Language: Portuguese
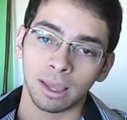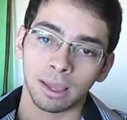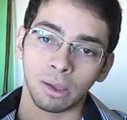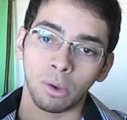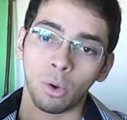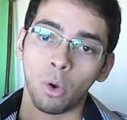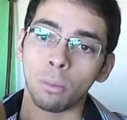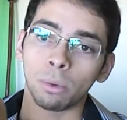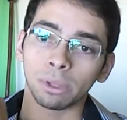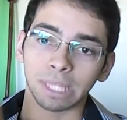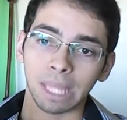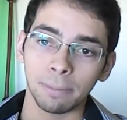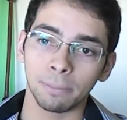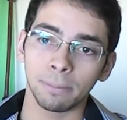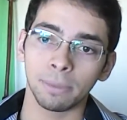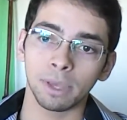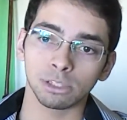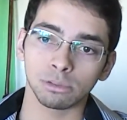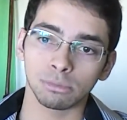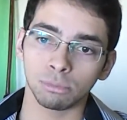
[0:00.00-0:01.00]
como até
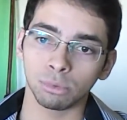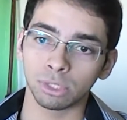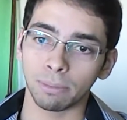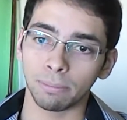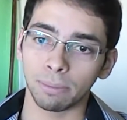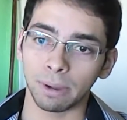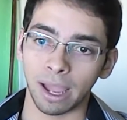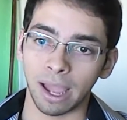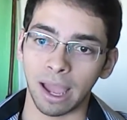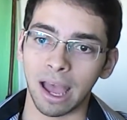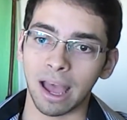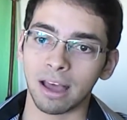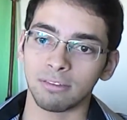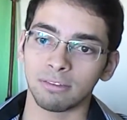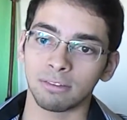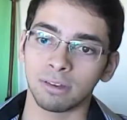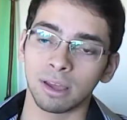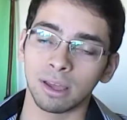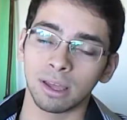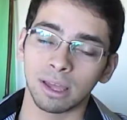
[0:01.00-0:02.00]
mesmo Buda
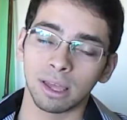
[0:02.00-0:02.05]
pregava,